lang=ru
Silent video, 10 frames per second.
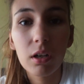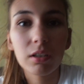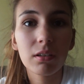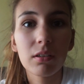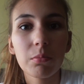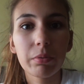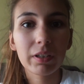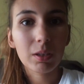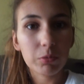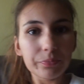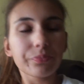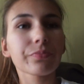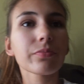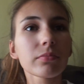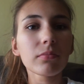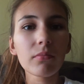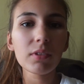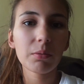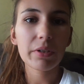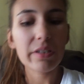И поэтому
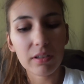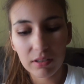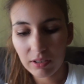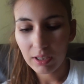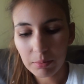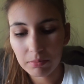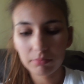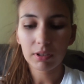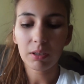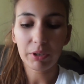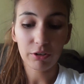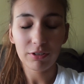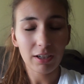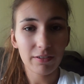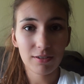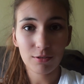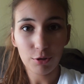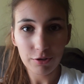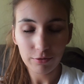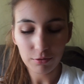мы сделали хлеб, и мне он нравится,
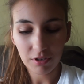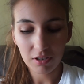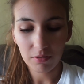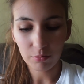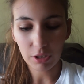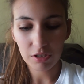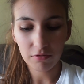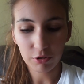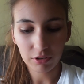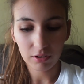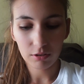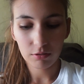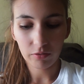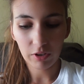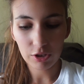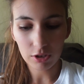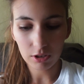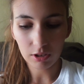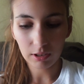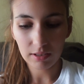очень вкусный. У нас сегодня такой вечер
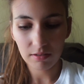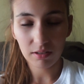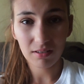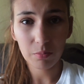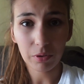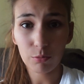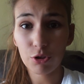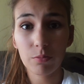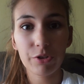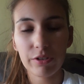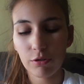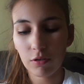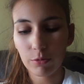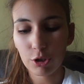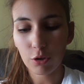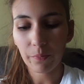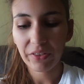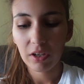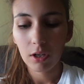ирландской еды, потому что мы сейчас готовим еще